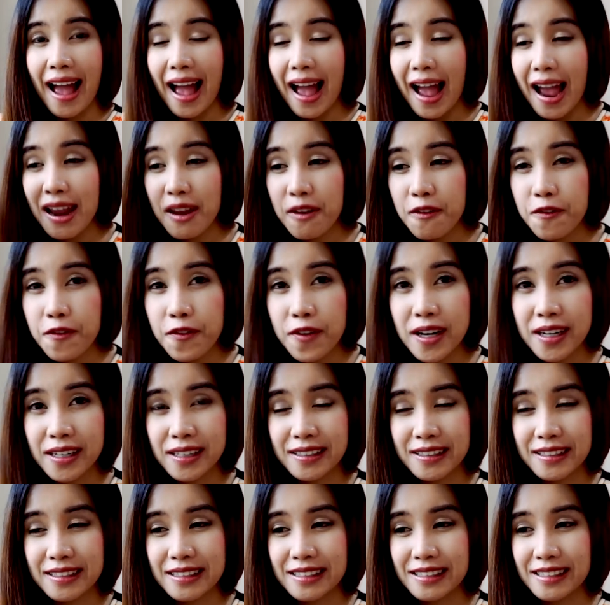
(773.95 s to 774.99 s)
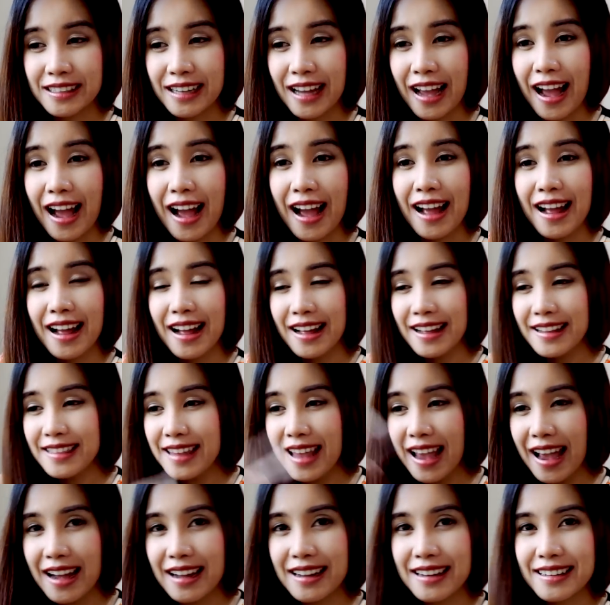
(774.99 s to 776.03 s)
ให้ฝึกนะคะ
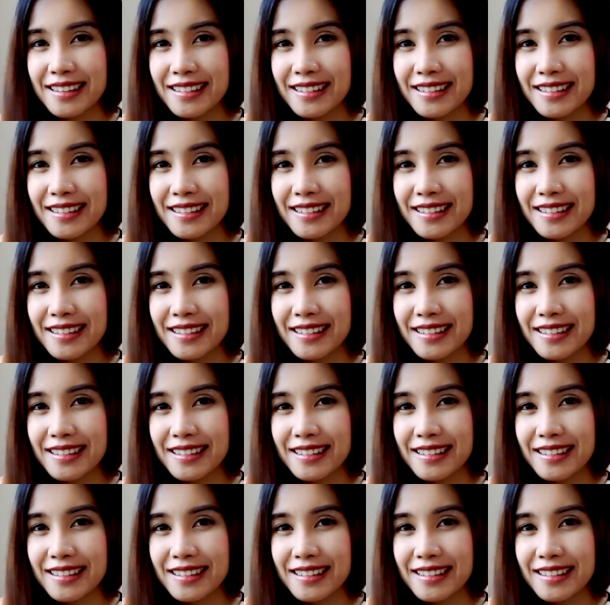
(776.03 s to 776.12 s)
เนี่ย